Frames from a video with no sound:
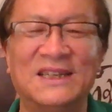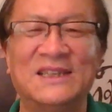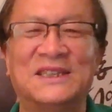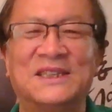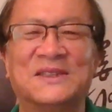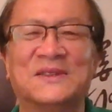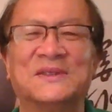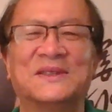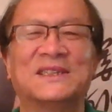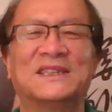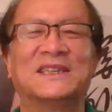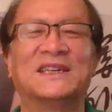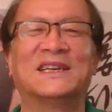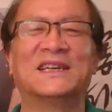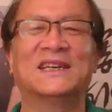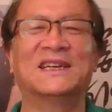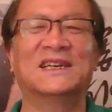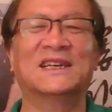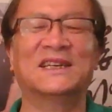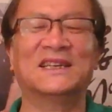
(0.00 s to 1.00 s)
是不是？
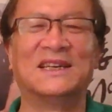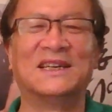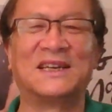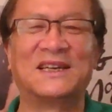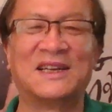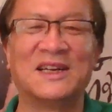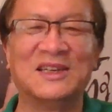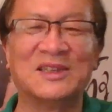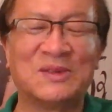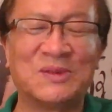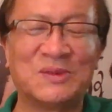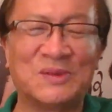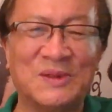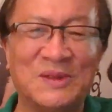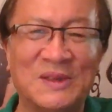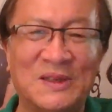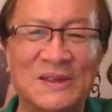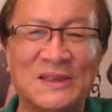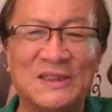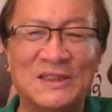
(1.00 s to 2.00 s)
那甘肃的
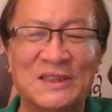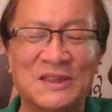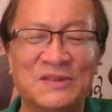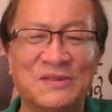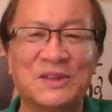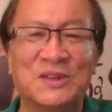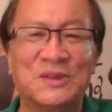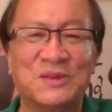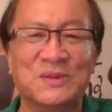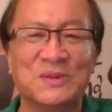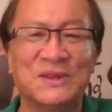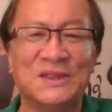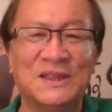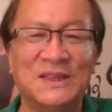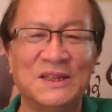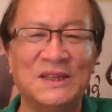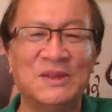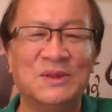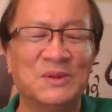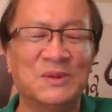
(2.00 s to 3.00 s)
省委书记
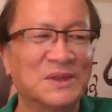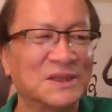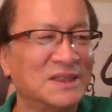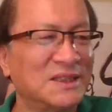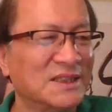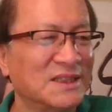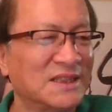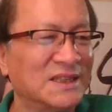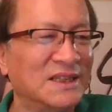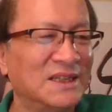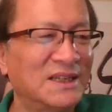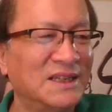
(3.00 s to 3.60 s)
林铎是